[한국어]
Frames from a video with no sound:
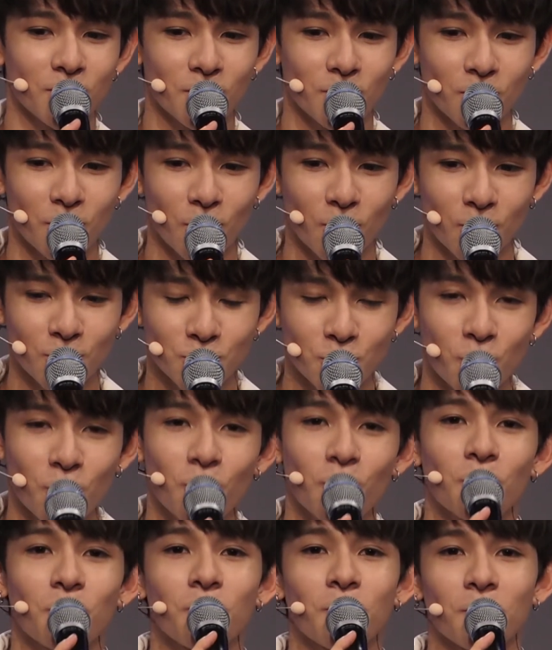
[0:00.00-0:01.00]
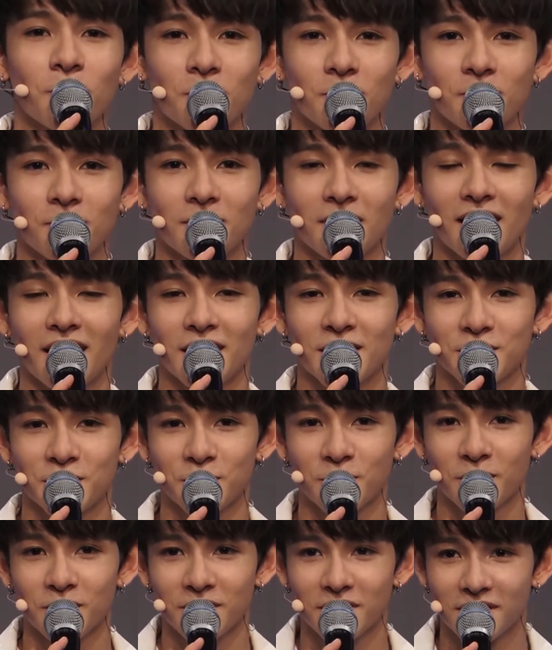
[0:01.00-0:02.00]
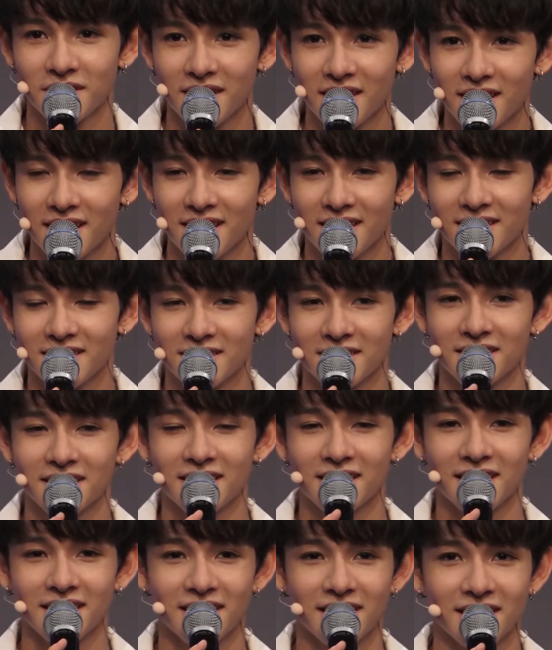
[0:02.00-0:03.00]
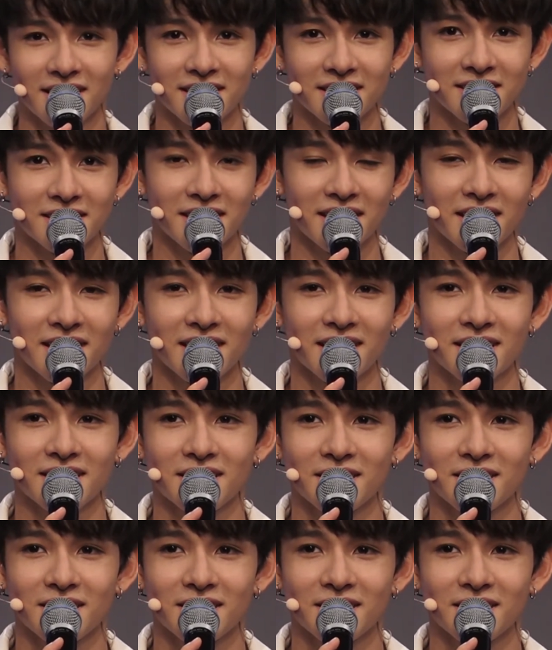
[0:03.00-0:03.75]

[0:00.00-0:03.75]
뭐 조금 아쉬웠는데 그때 이제